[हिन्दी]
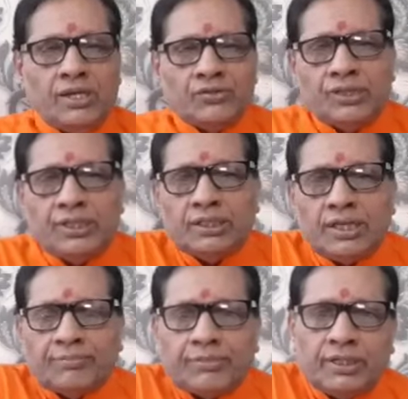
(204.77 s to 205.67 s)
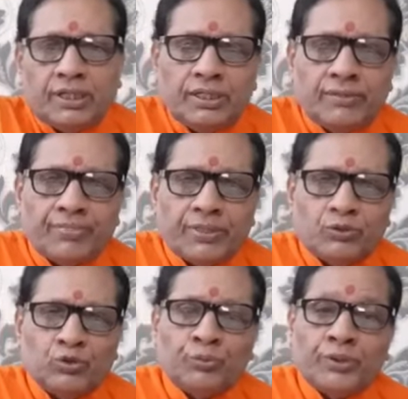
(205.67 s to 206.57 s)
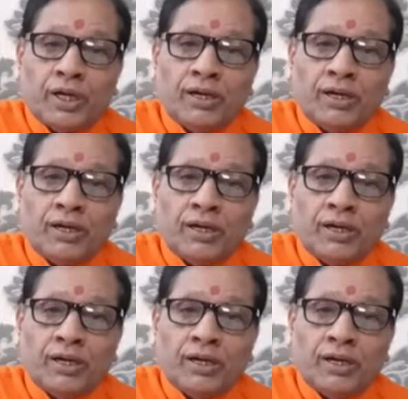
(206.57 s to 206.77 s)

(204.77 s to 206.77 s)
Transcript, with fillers: ऐसे ही यदि आप करेंगे तो फिर